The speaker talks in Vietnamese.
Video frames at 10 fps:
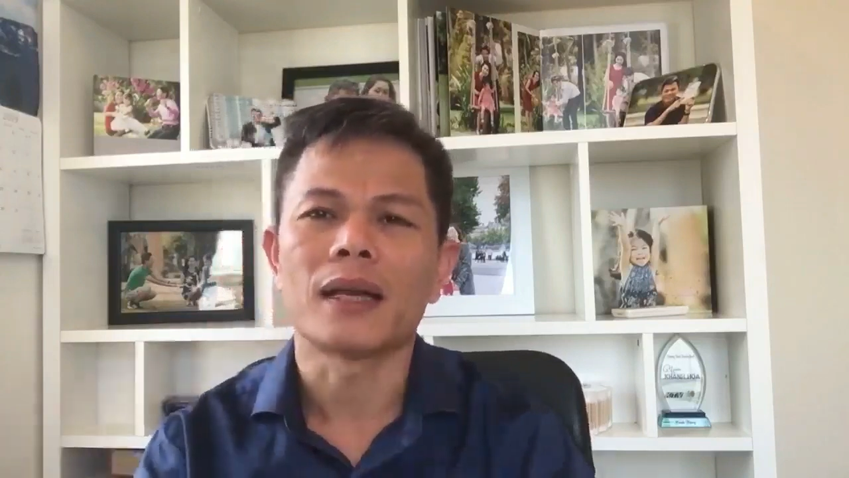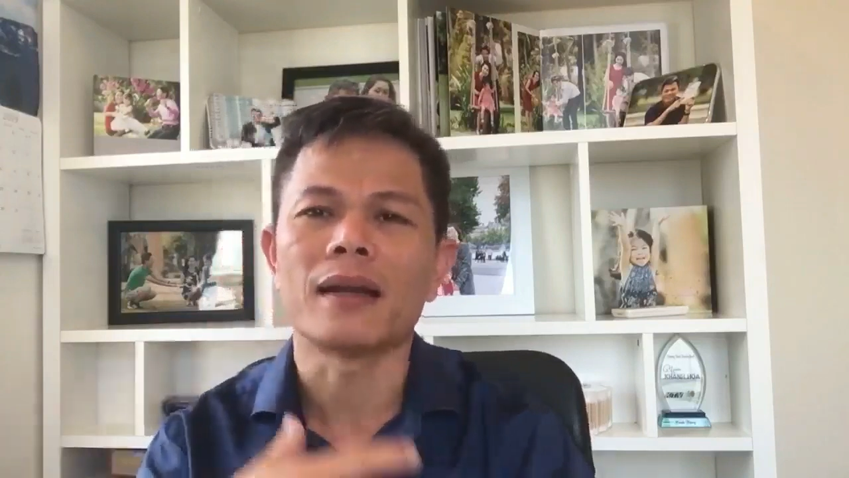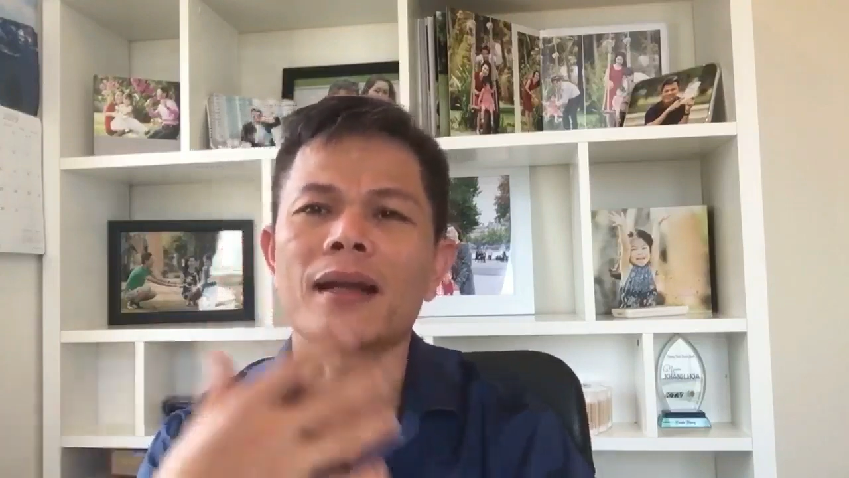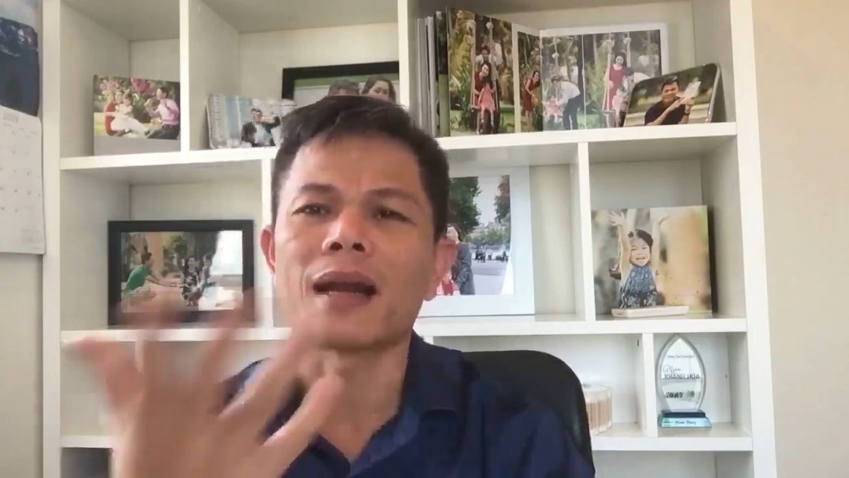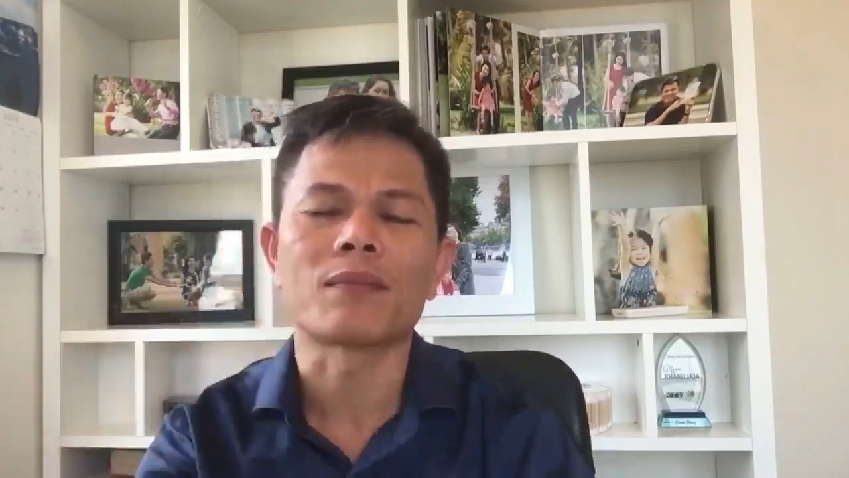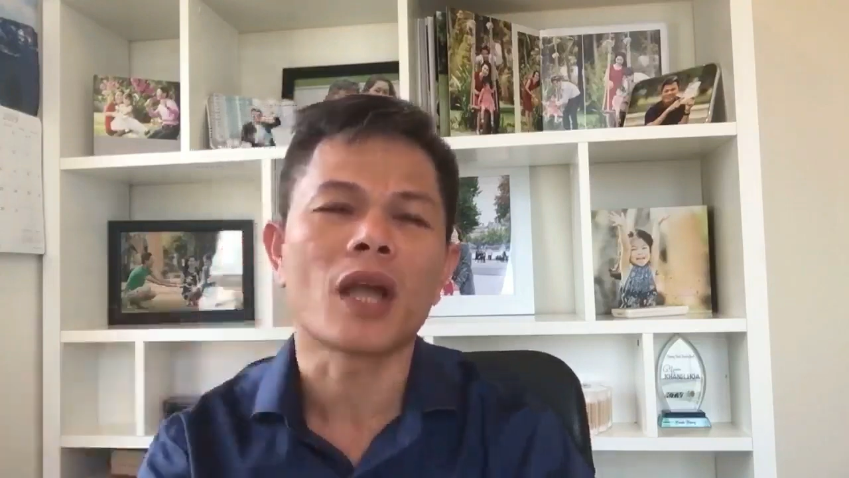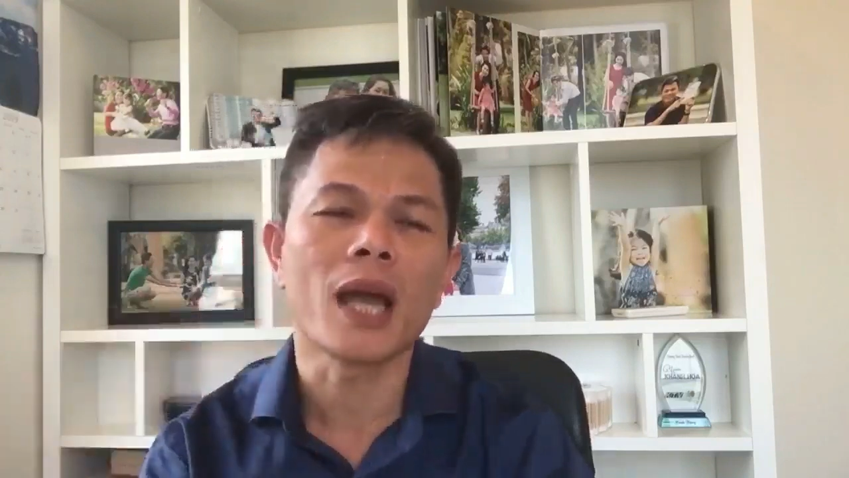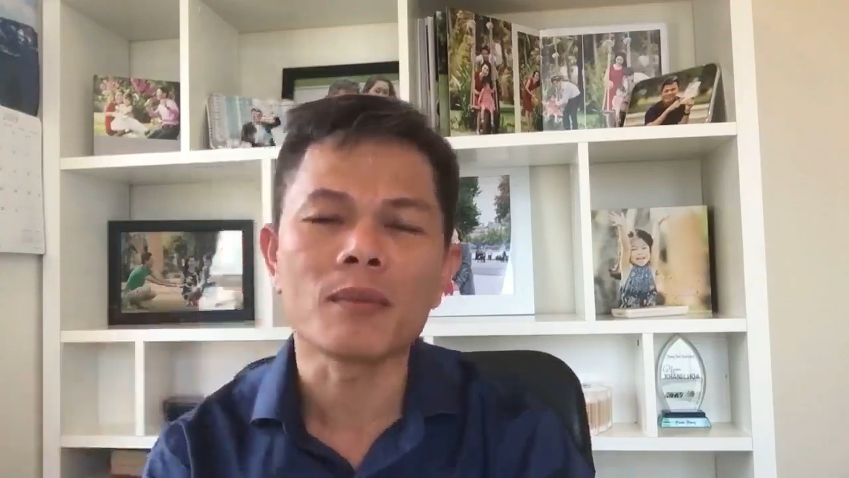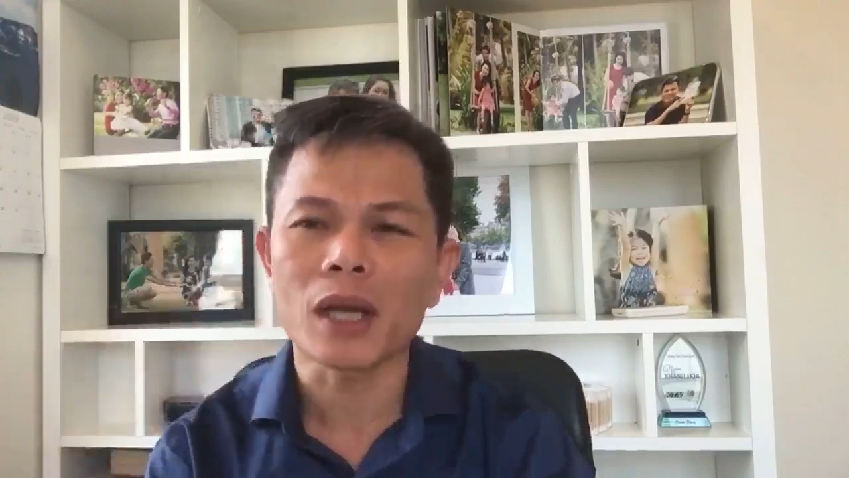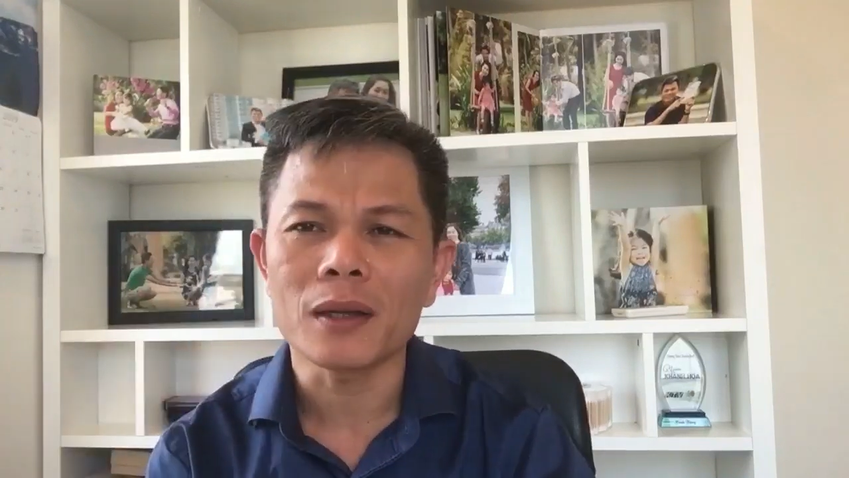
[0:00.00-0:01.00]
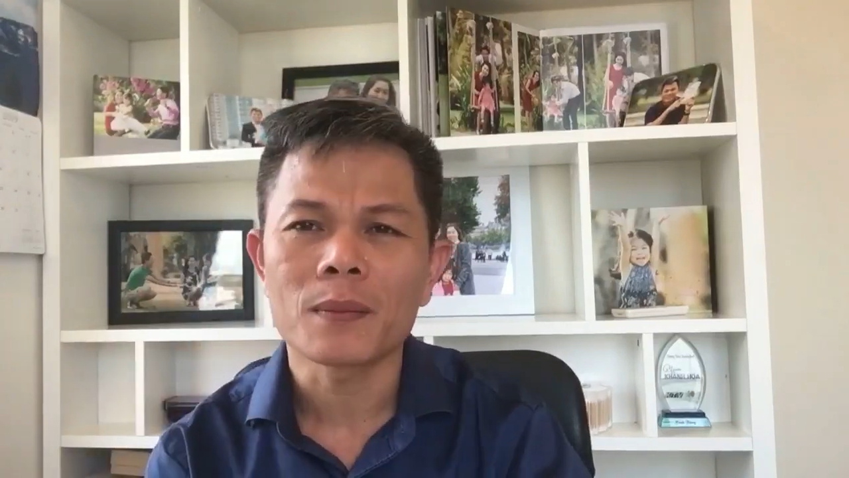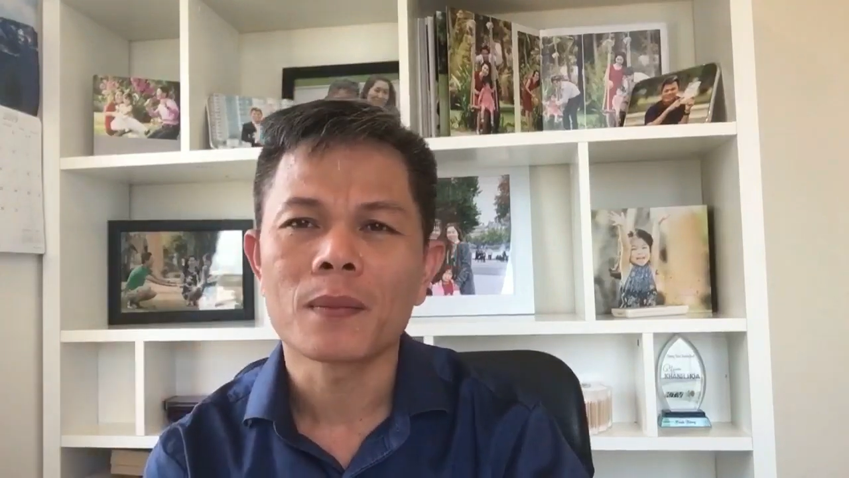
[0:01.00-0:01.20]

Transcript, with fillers: nhảy ra làm thêm thôi